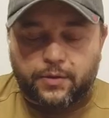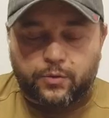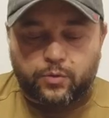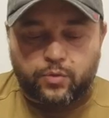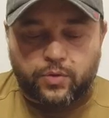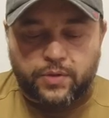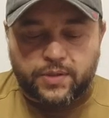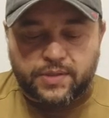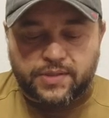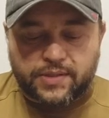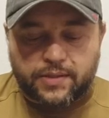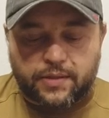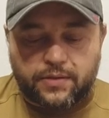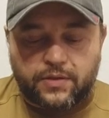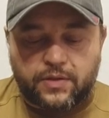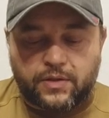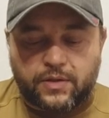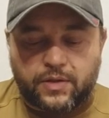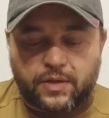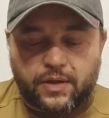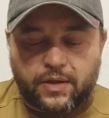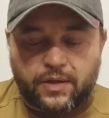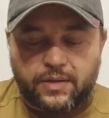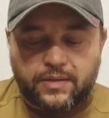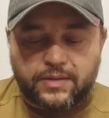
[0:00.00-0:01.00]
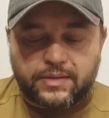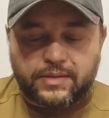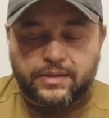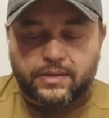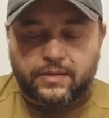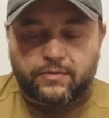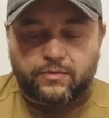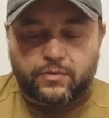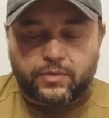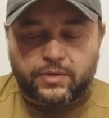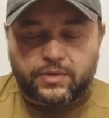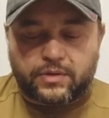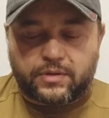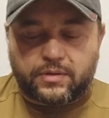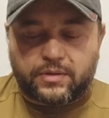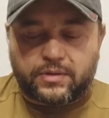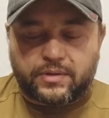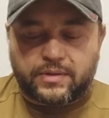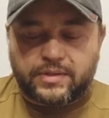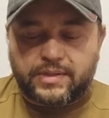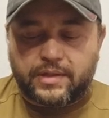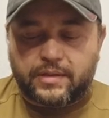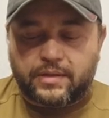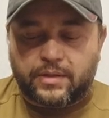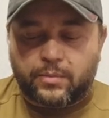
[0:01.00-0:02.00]
которая соединяется вот
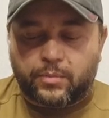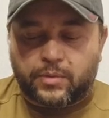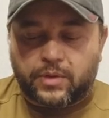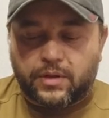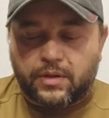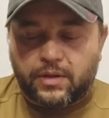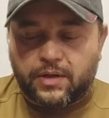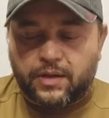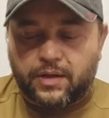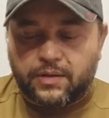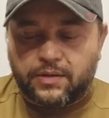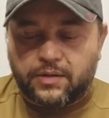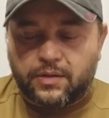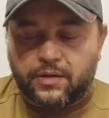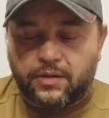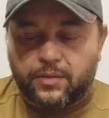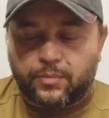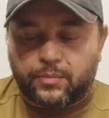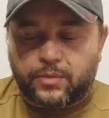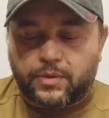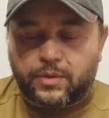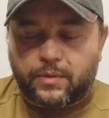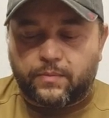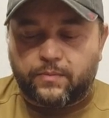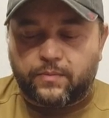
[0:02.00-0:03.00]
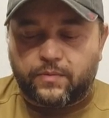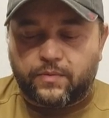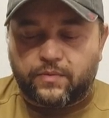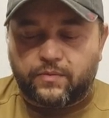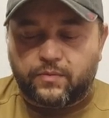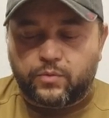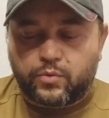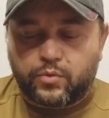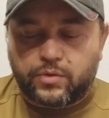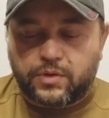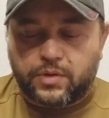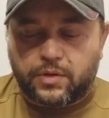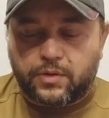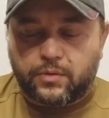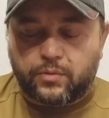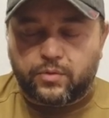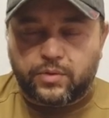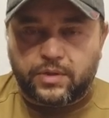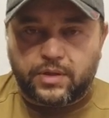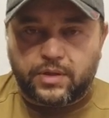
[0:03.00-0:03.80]
э, с этим толкателем. Там внутри у